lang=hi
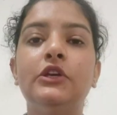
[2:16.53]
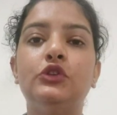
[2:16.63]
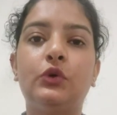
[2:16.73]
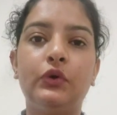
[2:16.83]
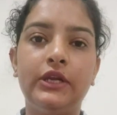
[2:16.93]

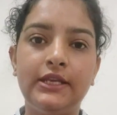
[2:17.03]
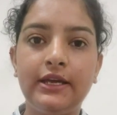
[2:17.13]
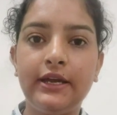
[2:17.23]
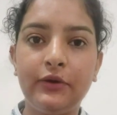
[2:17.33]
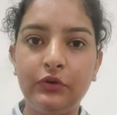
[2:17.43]
जो
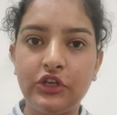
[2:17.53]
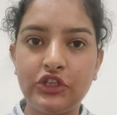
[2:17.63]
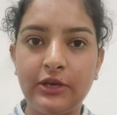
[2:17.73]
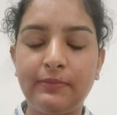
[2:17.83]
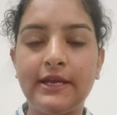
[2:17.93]
कोनीडिया हैं उनकी
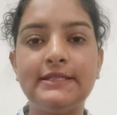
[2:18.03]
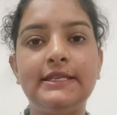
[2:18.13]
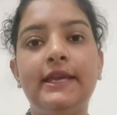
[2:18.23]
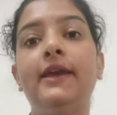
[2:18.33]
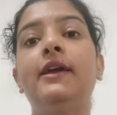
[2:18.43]
शेप
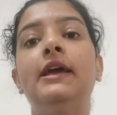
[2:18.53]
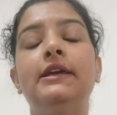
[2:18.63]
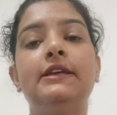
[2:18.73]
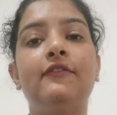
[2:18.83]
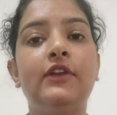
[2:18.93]
कैसी है
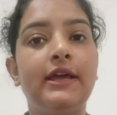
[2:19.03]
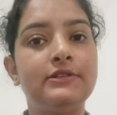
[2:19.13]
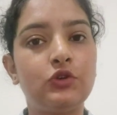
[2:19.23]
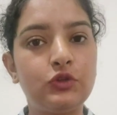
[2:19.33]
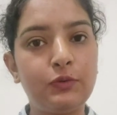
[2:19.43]
या फिर
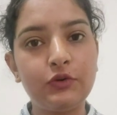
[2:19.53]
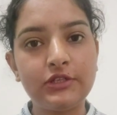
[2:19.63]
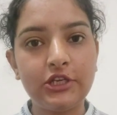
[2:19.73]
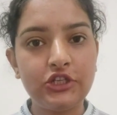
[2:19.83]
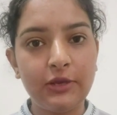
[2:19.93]

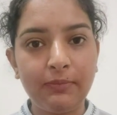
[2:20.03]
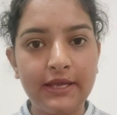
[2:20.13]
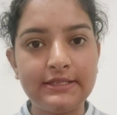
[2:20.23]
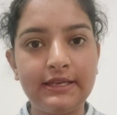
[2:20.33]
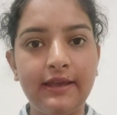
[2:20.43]
एस्कोस्पोर्स की शेप
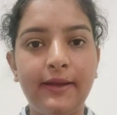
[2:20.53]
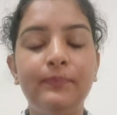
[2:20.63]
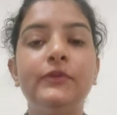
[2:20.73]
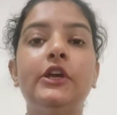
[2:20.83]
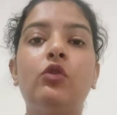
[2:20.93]
कैसी है
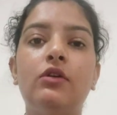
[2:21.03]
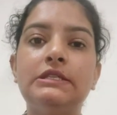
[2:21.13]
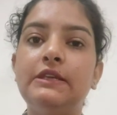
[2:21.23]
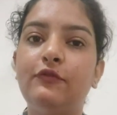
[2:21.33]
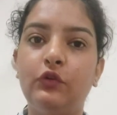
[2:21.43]
या
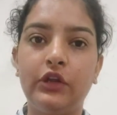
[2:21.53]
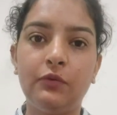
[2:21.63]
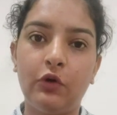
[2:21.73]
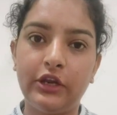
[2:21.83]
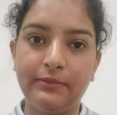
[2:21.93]
कौन सी
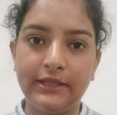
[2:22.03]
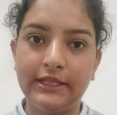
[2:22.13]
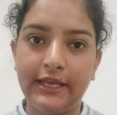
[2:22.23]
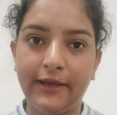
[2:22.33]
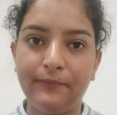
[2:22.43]
फ्रूटिंग बॉडी
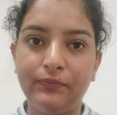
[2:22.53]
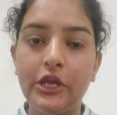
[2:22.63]
बनती है